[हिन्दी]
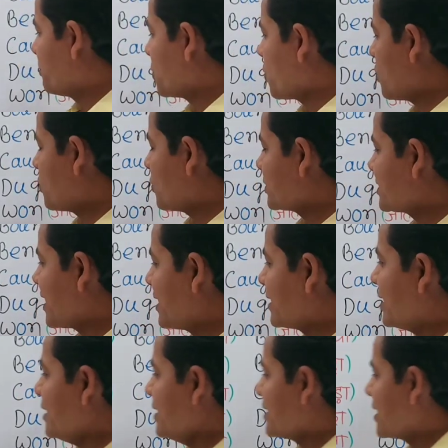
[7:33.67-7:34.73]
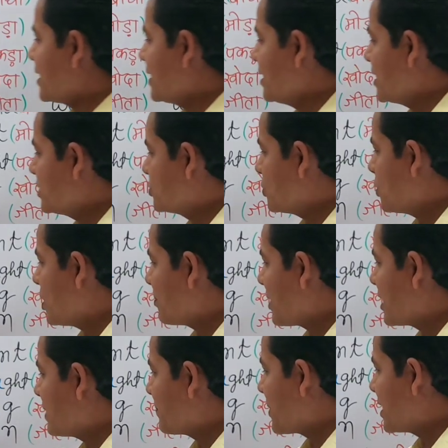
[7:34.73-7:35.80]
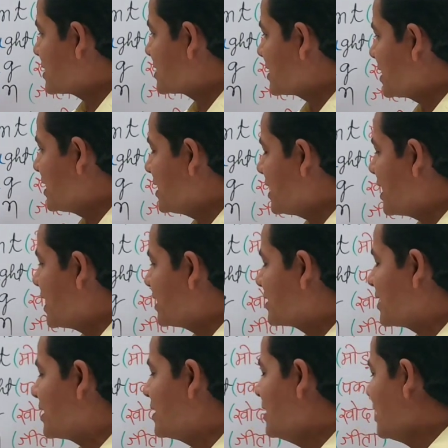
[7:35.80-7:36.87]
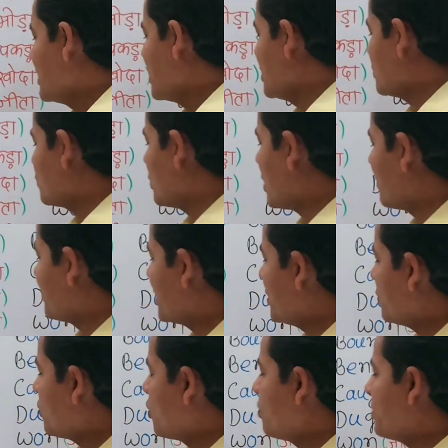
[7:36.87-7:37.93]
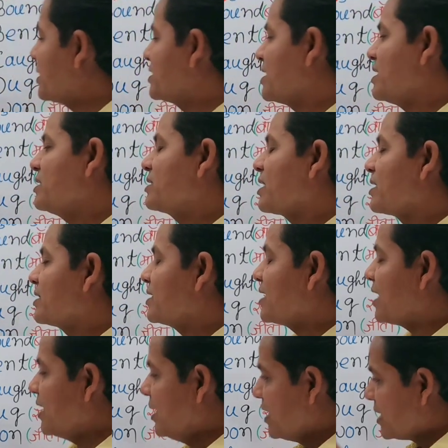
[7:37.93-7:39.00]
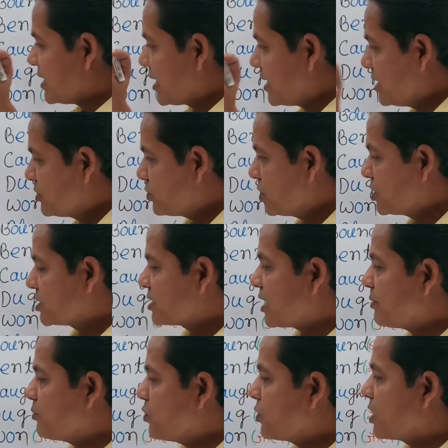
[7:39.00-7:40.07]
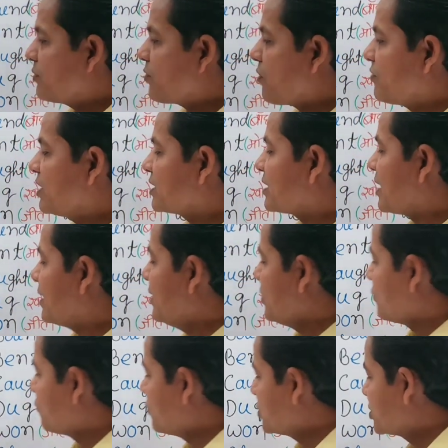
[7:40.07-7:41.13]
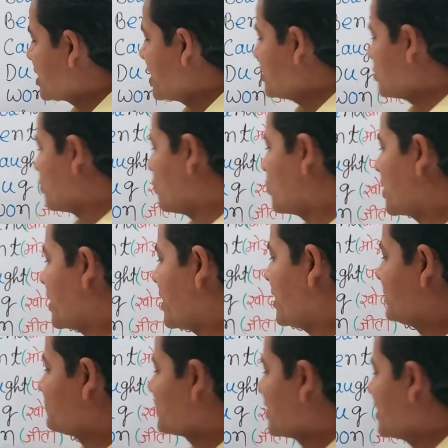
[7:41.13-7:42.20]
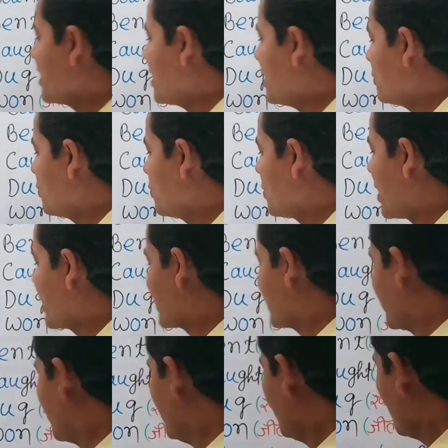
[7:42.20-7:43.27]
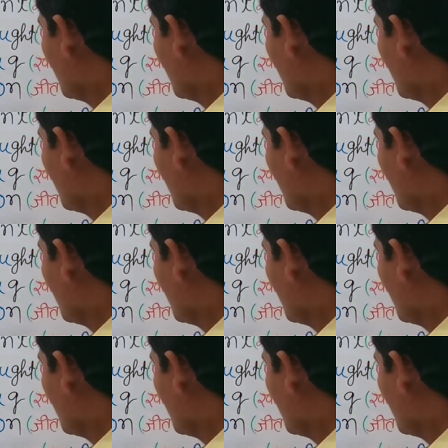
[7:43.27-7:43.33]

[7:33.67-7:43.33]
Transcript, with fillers: ब्रोक हो जाएगा यानी ये जो हमारे पास ई e ए थे इनको हमने ओ में चेंज कर दिया यानी जो इसका मुख्य वॉवेल था वो चेंज हो गया यहाँ ओ आ गया